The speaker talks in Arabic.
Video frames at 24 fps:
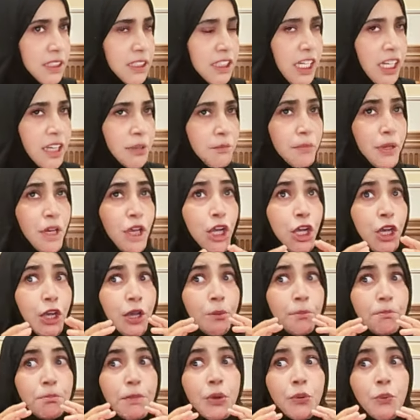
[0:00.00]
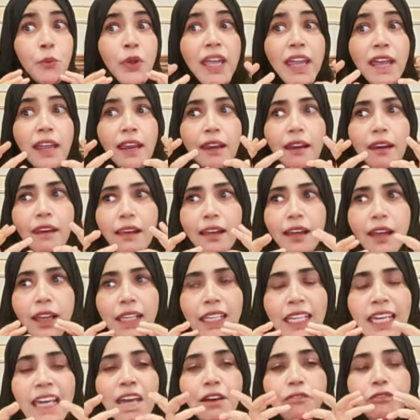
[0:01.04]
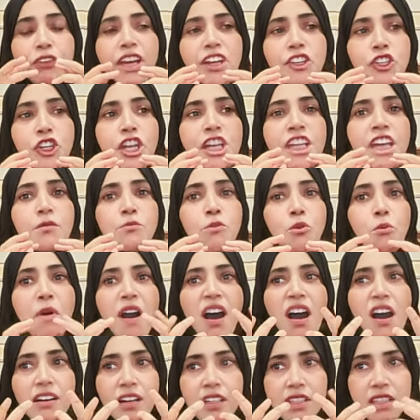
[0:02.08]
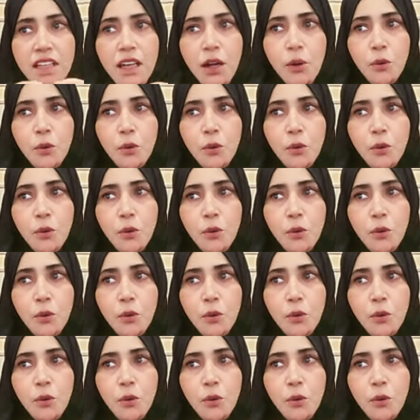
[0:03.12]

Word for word: طيب من وين كيف ايش هي الممارسه